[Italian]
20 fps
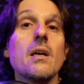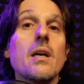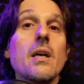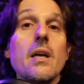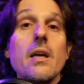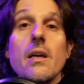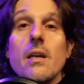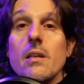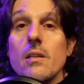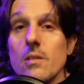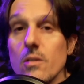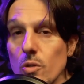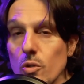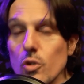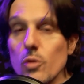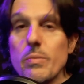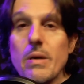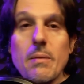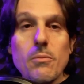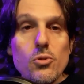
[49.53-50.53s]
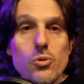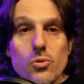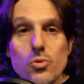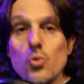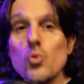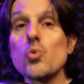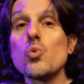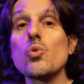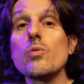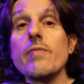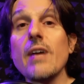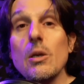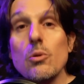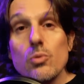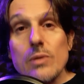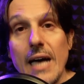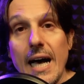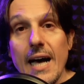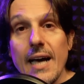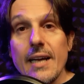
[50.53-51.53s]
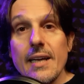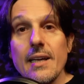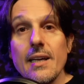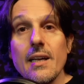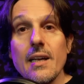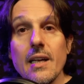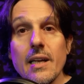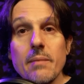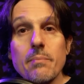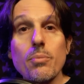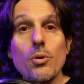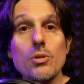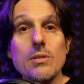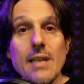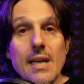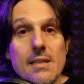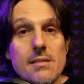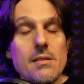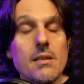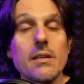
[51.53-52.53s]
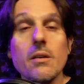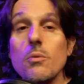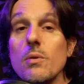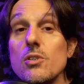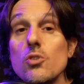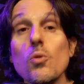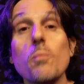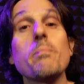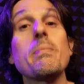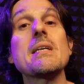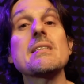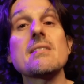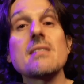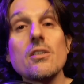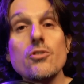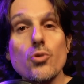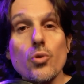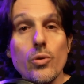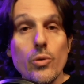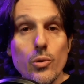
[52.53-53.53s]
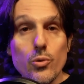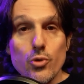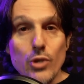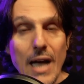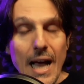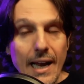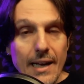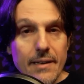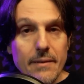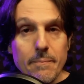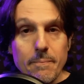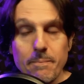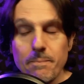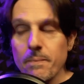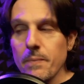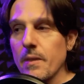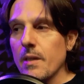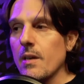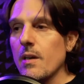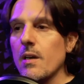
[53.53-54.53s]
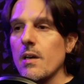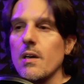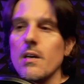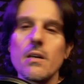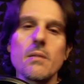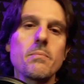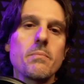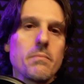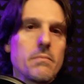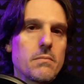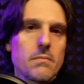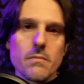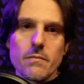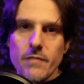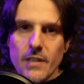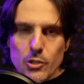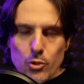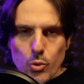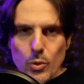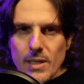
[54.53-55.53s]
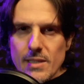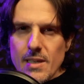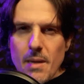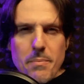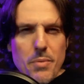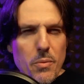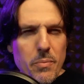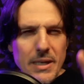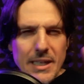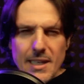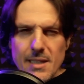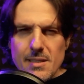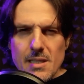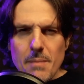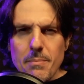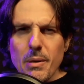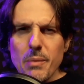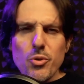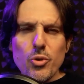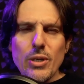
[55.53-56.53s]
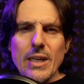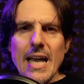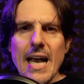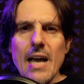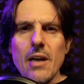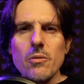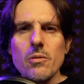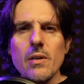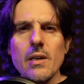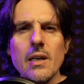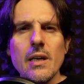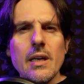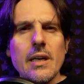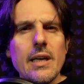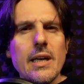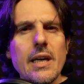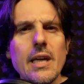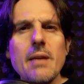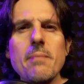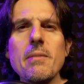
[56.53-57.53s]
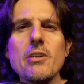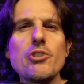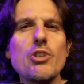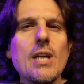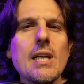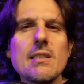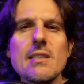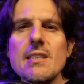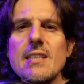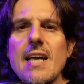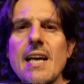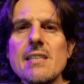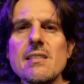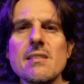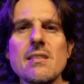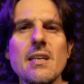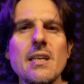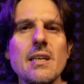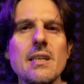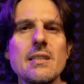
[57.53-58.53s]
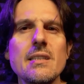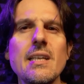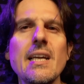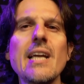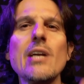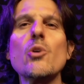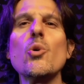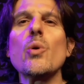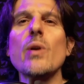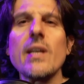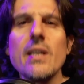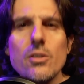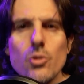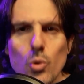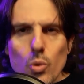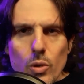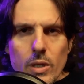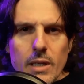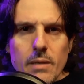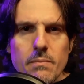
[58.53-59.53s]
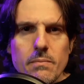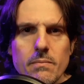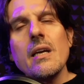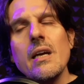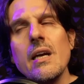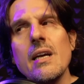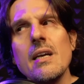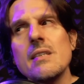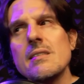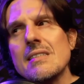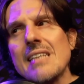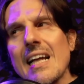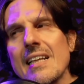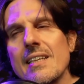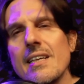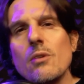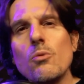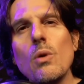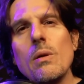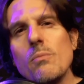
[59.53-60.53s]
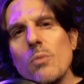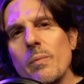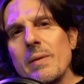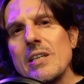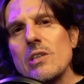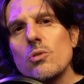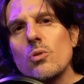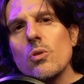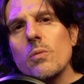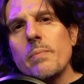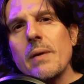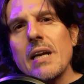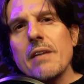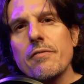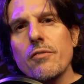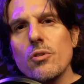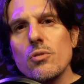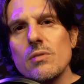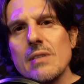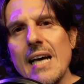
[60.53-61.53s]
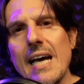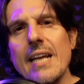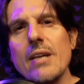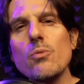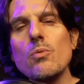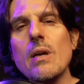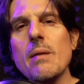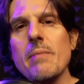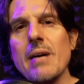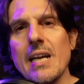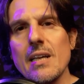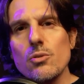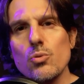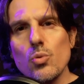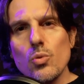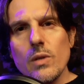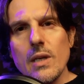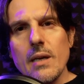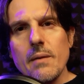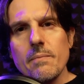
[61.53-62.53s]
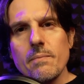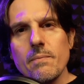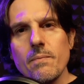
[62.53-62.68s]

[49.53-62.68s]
E non dobbiamo sottovalutare l'importanza di questo passaggio cruciale. Faccio un esempio perché è sempre più chiaro. Immaginate di essere dei corridori e state in quel momento per affrontare una maratona.